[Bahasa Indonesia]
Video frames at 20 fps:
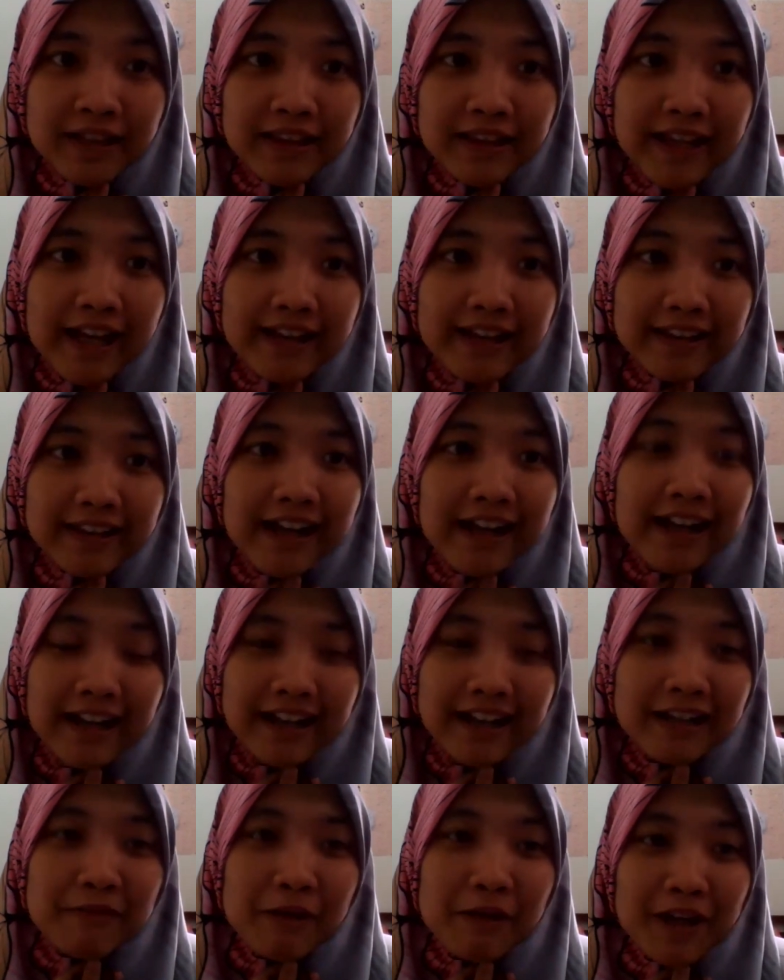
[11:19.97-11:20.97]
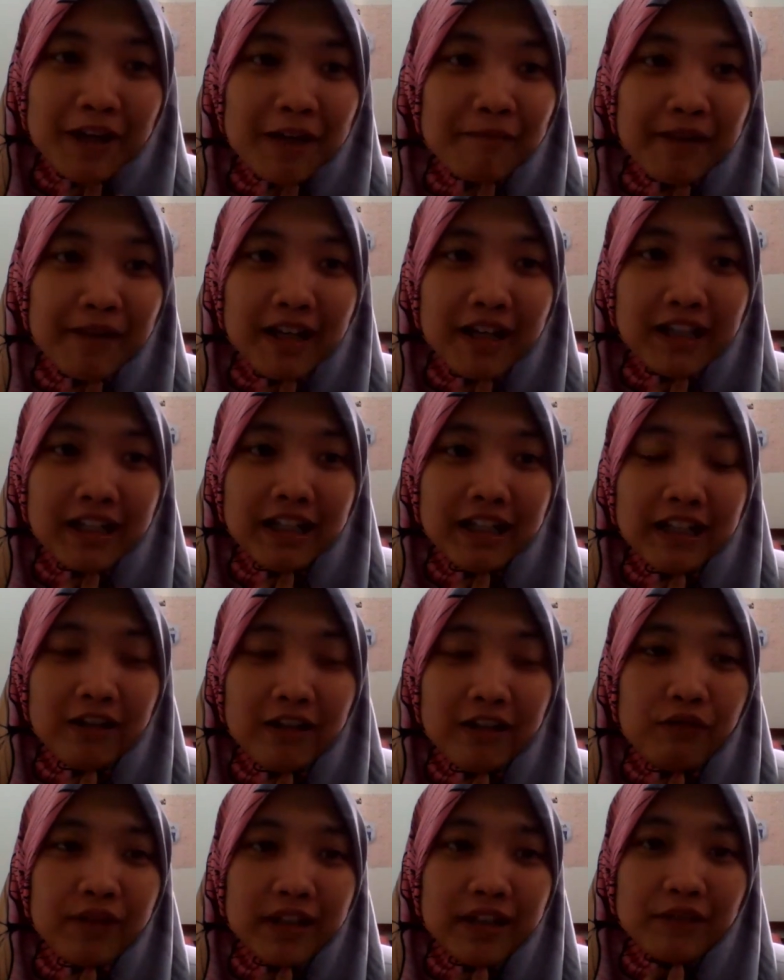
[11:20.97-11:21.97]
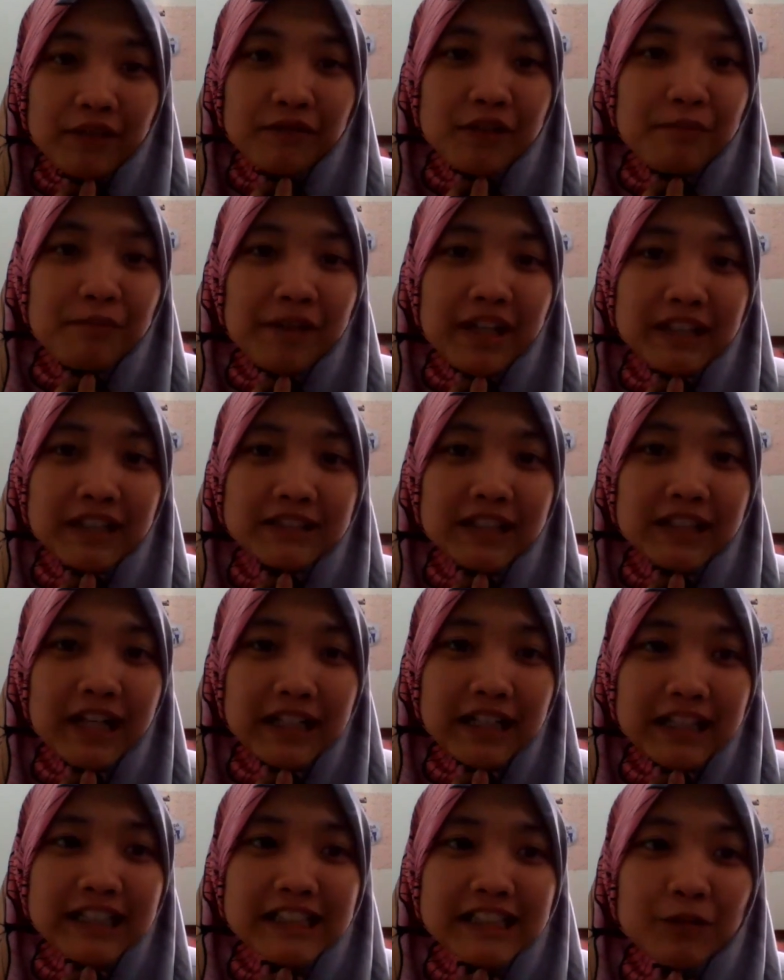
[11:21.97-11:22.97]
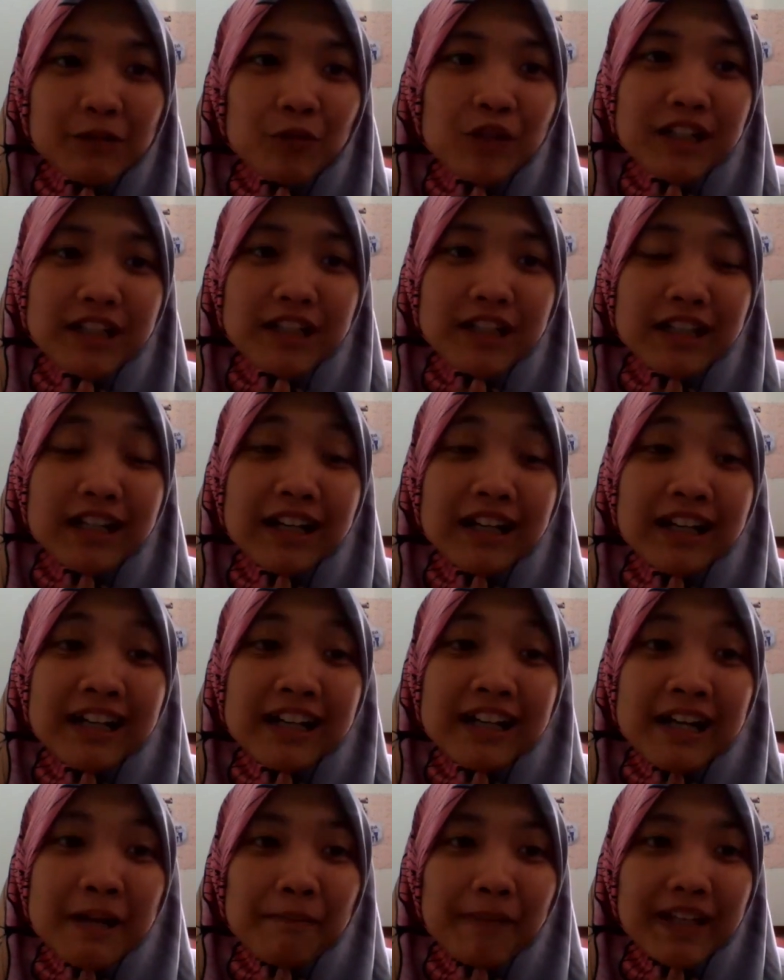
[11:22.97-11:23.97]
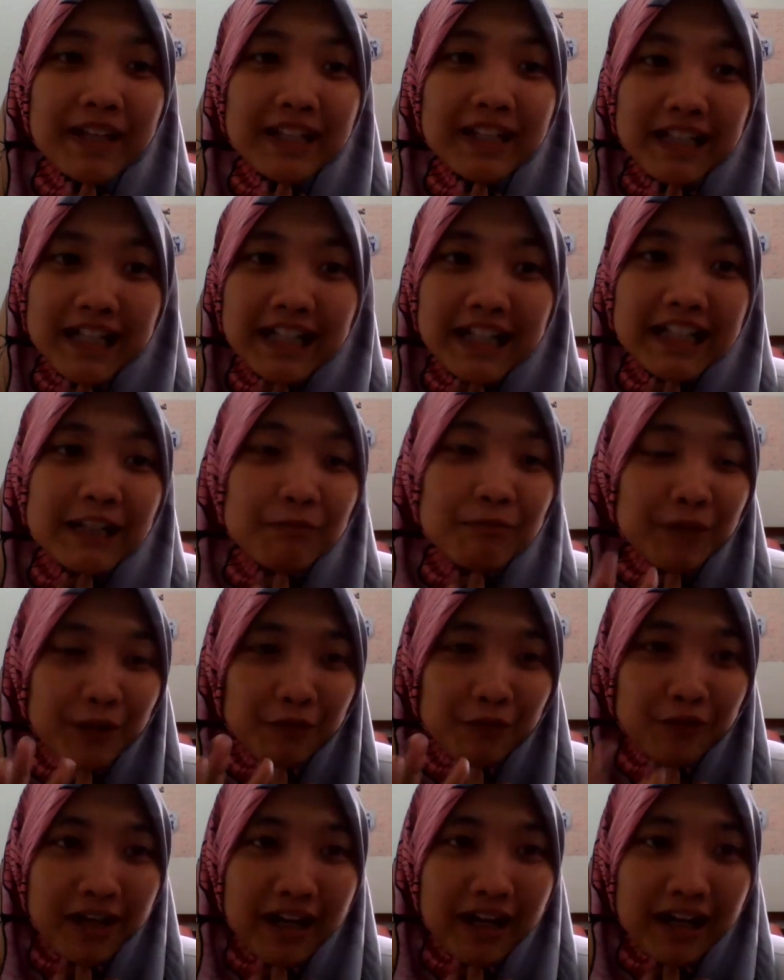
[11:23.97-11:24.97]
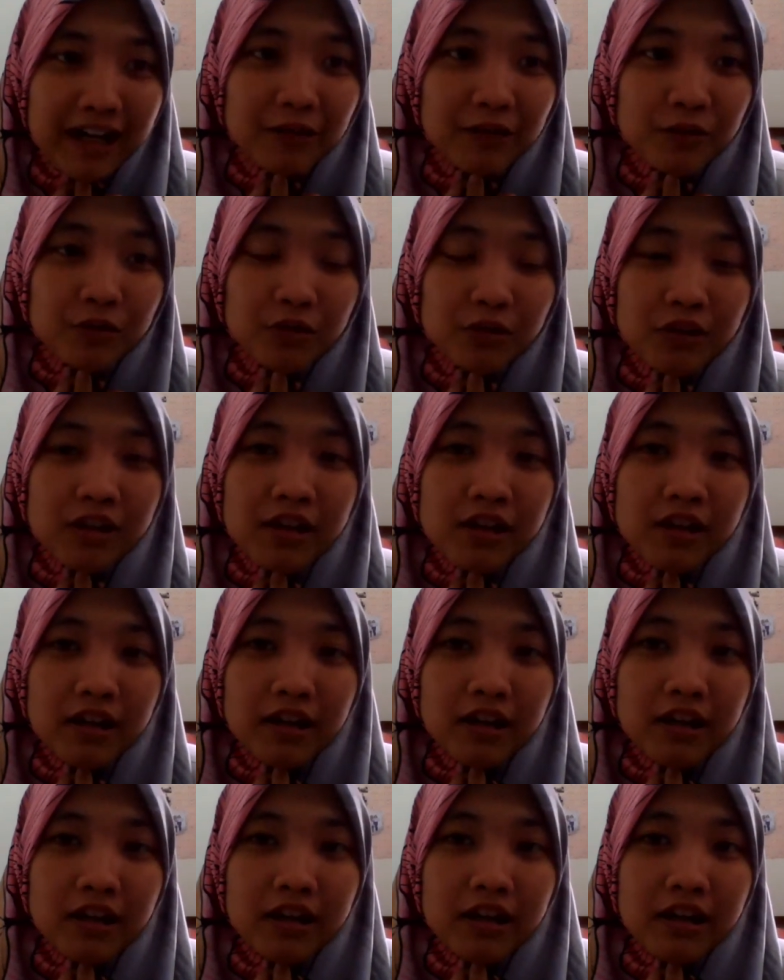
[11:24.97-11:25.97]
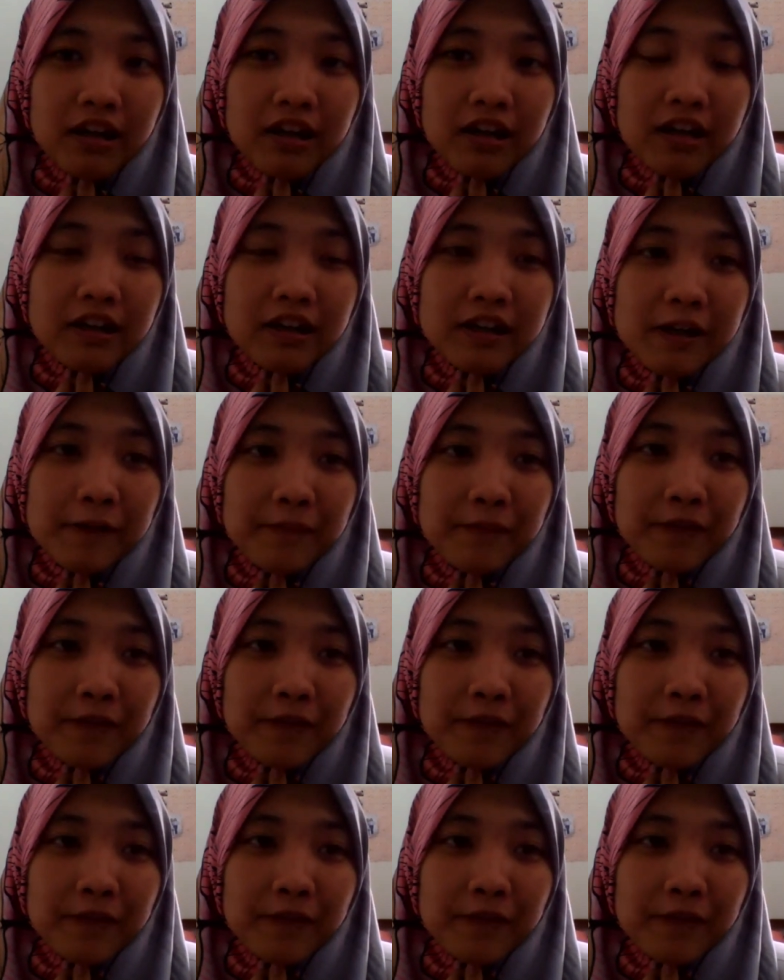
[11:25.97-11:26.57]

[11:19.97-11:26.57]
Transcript: THTKL ini memang yang paling inovatif dan paling canggih semuanya. Media dipergunakan untuk uh,